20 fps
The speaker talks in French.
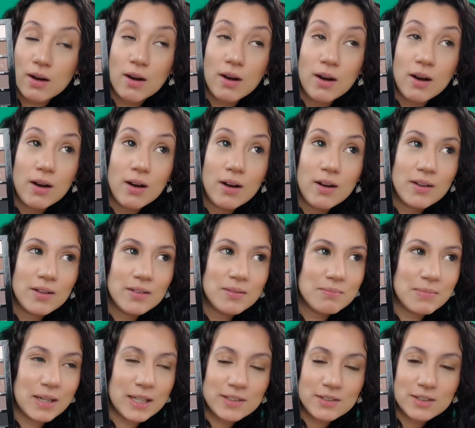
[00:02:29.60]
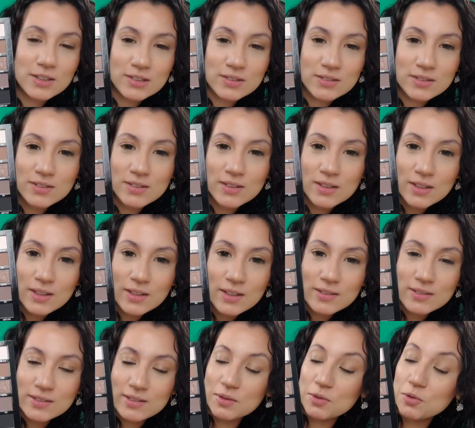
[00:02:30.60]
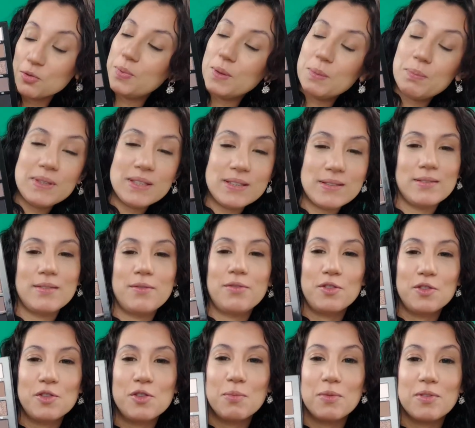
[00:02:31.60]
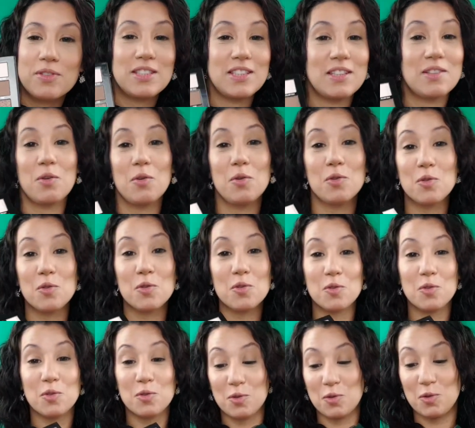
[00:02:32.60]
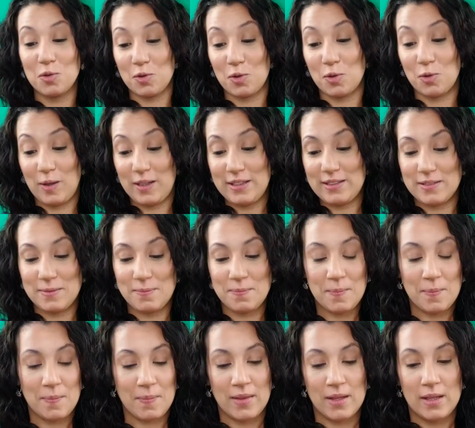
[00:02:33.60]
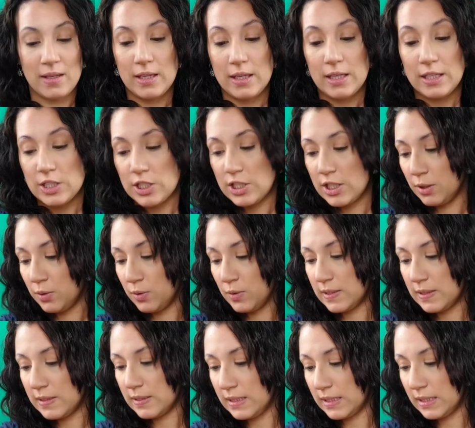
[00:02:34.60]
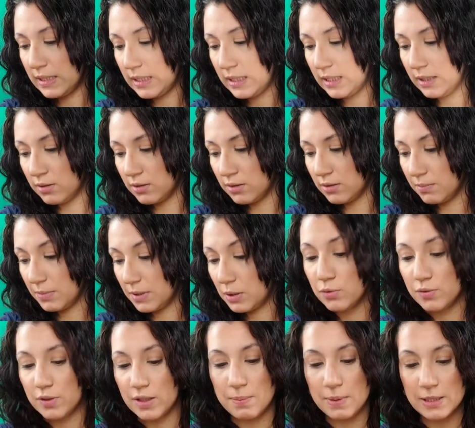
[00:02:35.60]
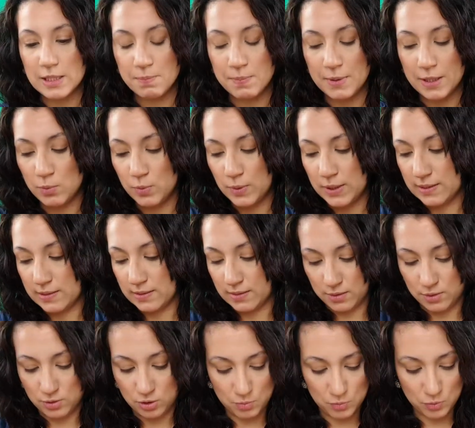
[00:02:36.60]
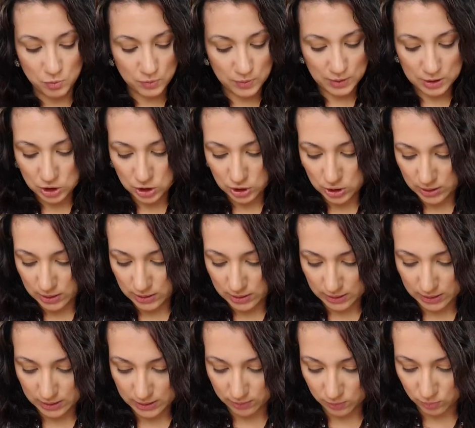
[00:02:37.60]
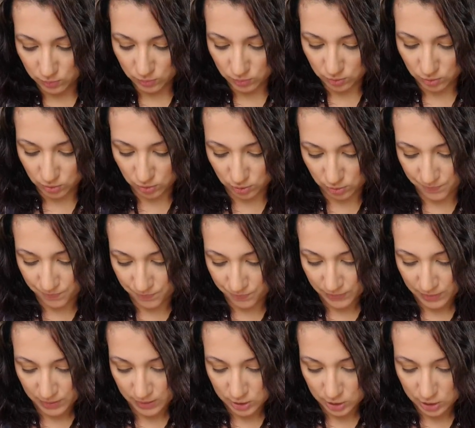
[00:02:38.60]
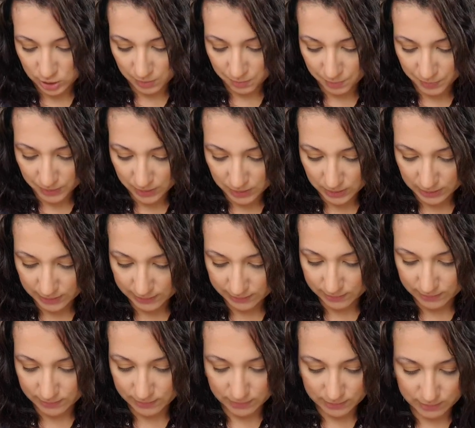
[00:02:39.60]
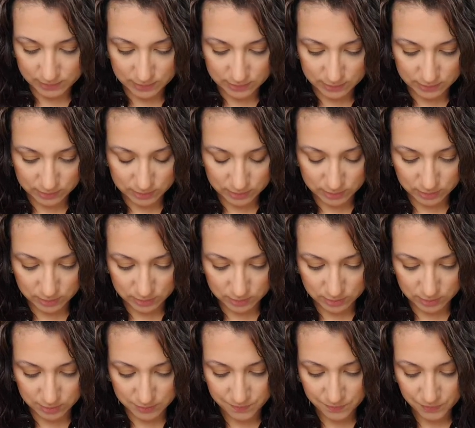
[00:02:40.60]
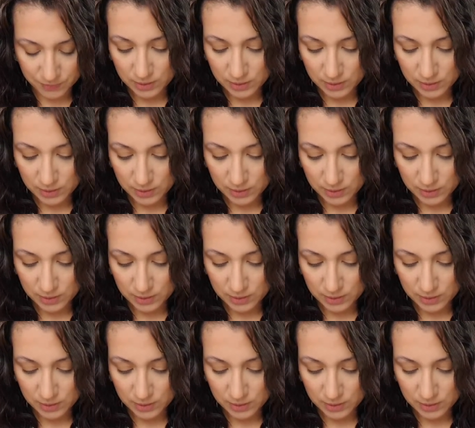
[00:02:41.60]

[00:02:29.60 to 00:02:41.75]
Oh my god C'est une pépite. Franchement, j'ai trop, trop, trop, trop, trop hâte. J'ai aussi euh, mes nouvelles bases Péloise que je me suis achetées. Donc, euh, j'ai pris les teintes... Euh,